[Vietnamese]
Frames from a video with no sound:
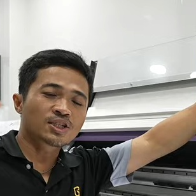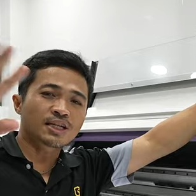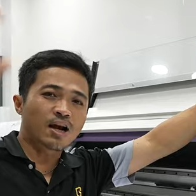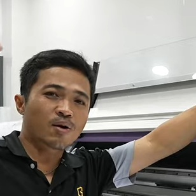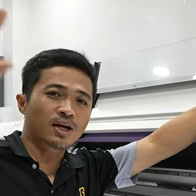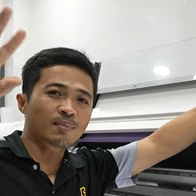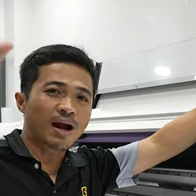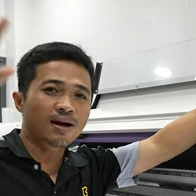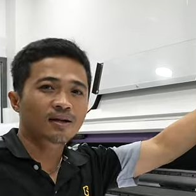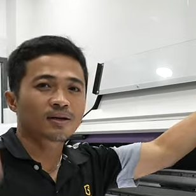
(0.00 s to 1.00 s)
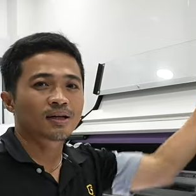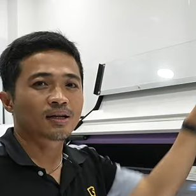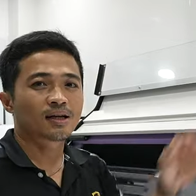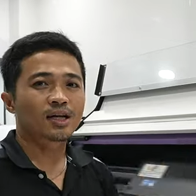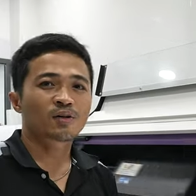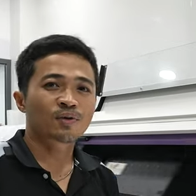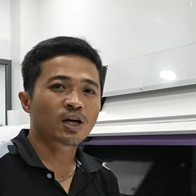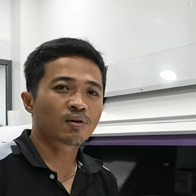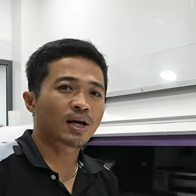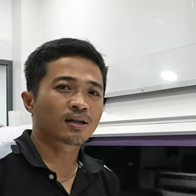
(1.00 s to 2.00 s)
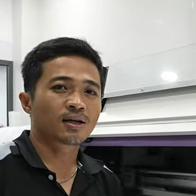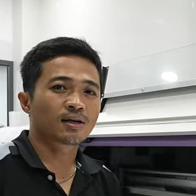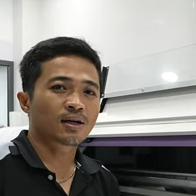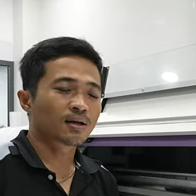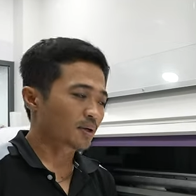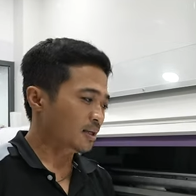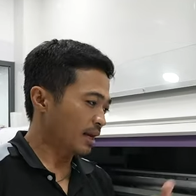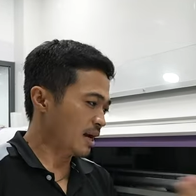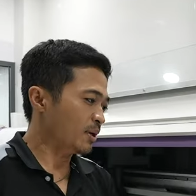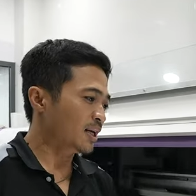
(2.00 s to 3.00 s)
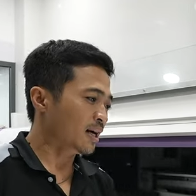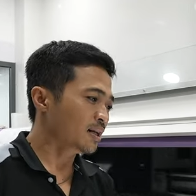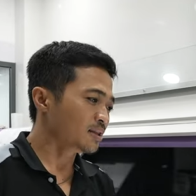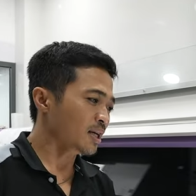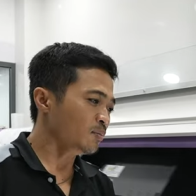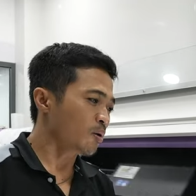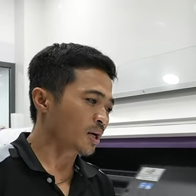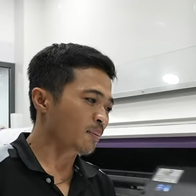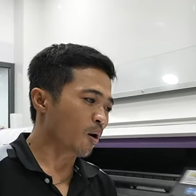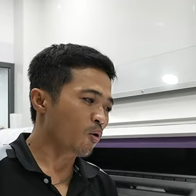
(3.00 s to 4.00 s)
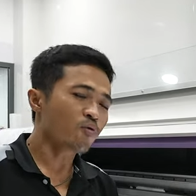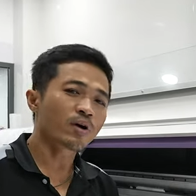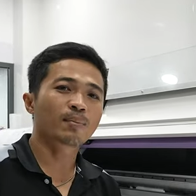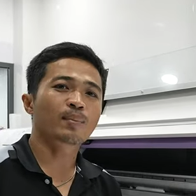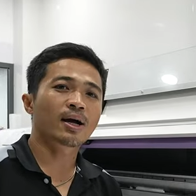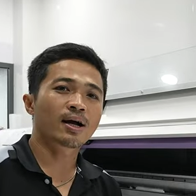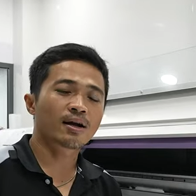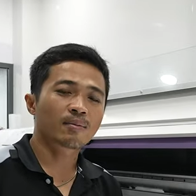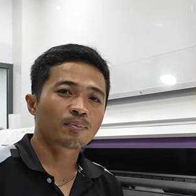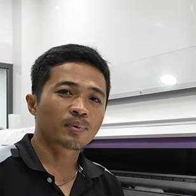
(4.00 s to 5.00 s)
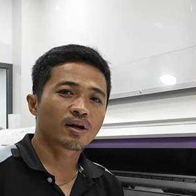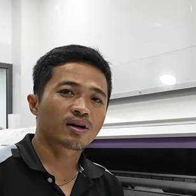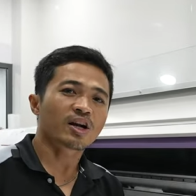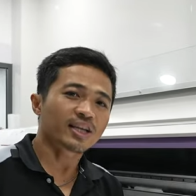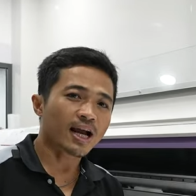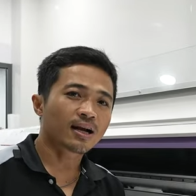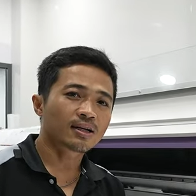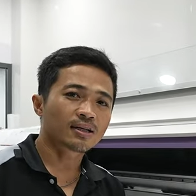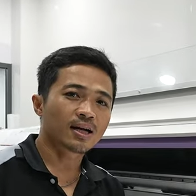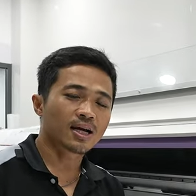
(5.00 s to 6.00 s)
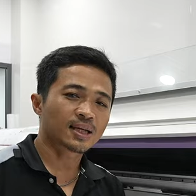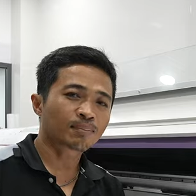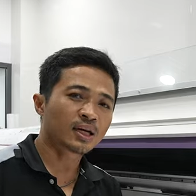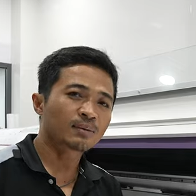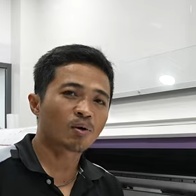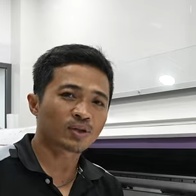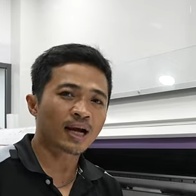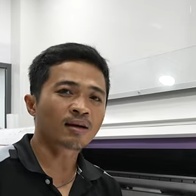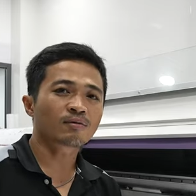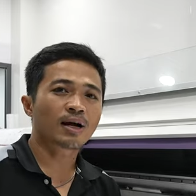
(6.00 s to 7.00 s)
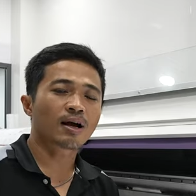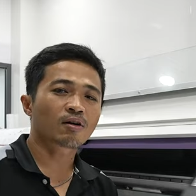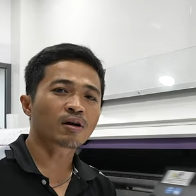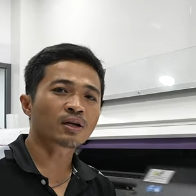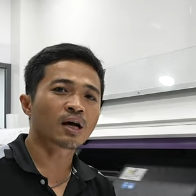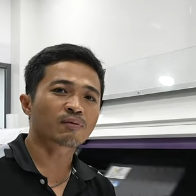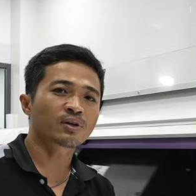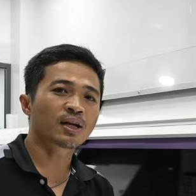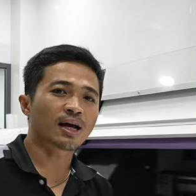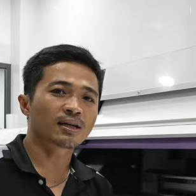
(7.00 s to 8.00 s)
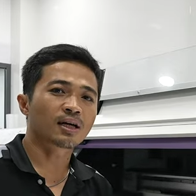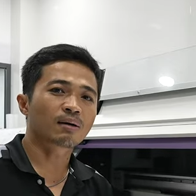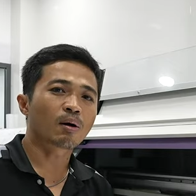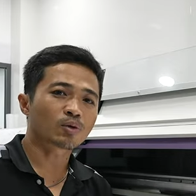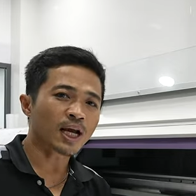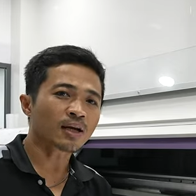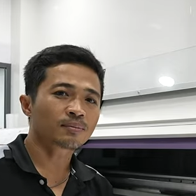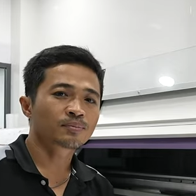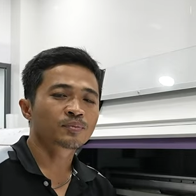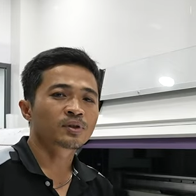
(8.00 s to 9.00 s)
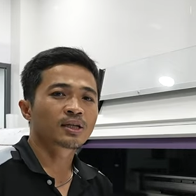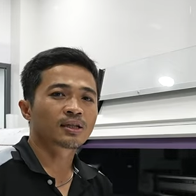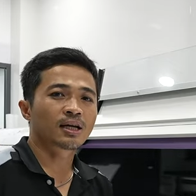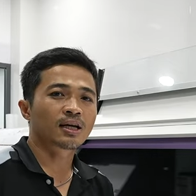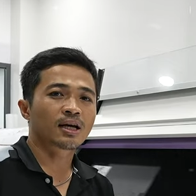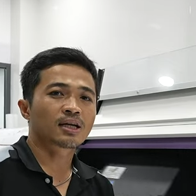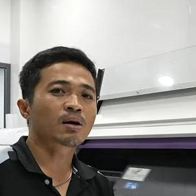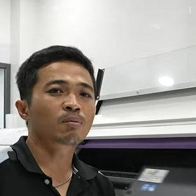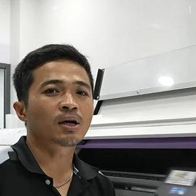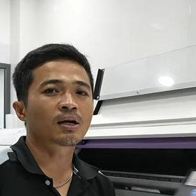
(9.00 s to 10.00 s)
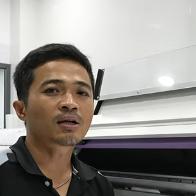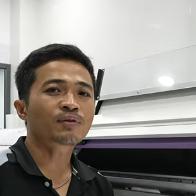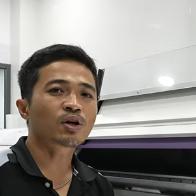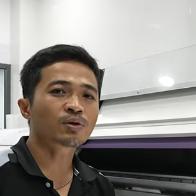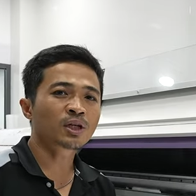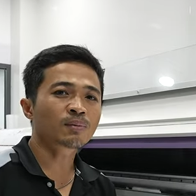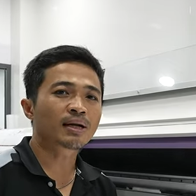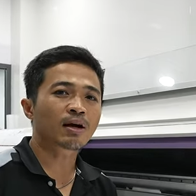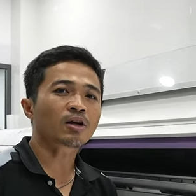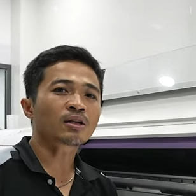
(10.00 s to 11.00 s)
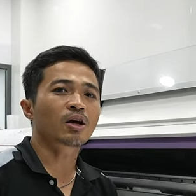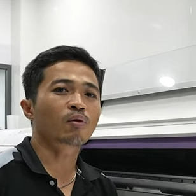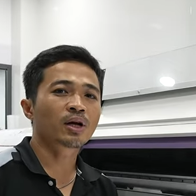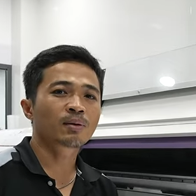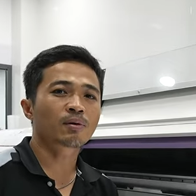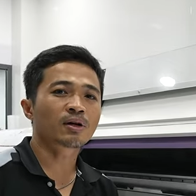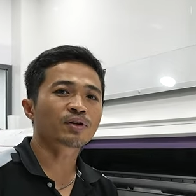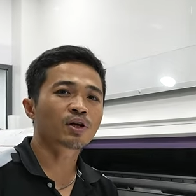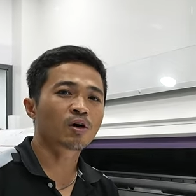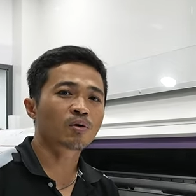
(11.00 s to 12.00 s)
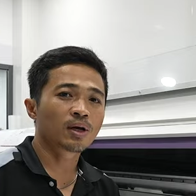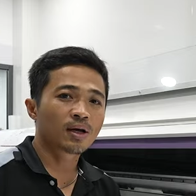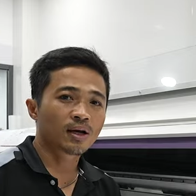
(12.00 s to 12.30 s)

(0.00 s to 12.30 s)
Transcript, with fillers: chào các bạn. Trong video này thì hiện tại mình đang in test một cái mẫu phim Rayden chấm bi màu trắng và kết hợp với lại màu sắc. Thì trong những cái video trước mình đã có giới thiệu riêng một cái video